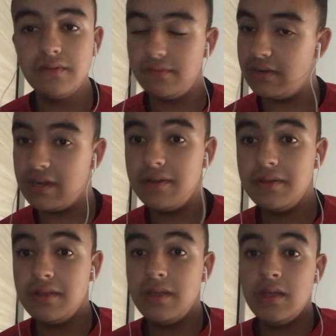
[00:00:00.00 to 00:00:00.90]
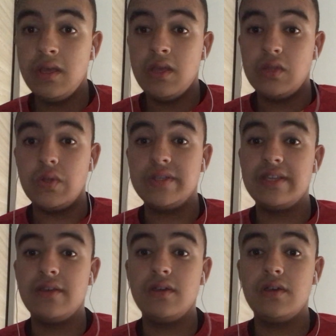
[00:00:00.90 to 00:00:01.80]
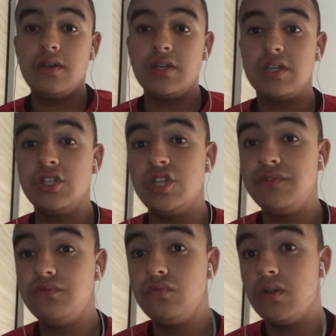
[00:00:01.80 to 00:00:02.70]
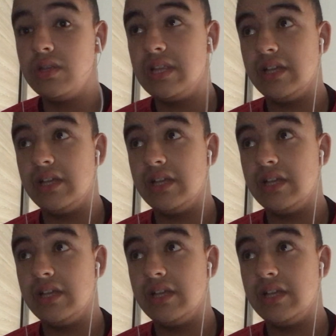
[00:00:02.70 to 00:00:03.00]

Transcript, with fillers: Voilà. Euh, j'ai vu euh, de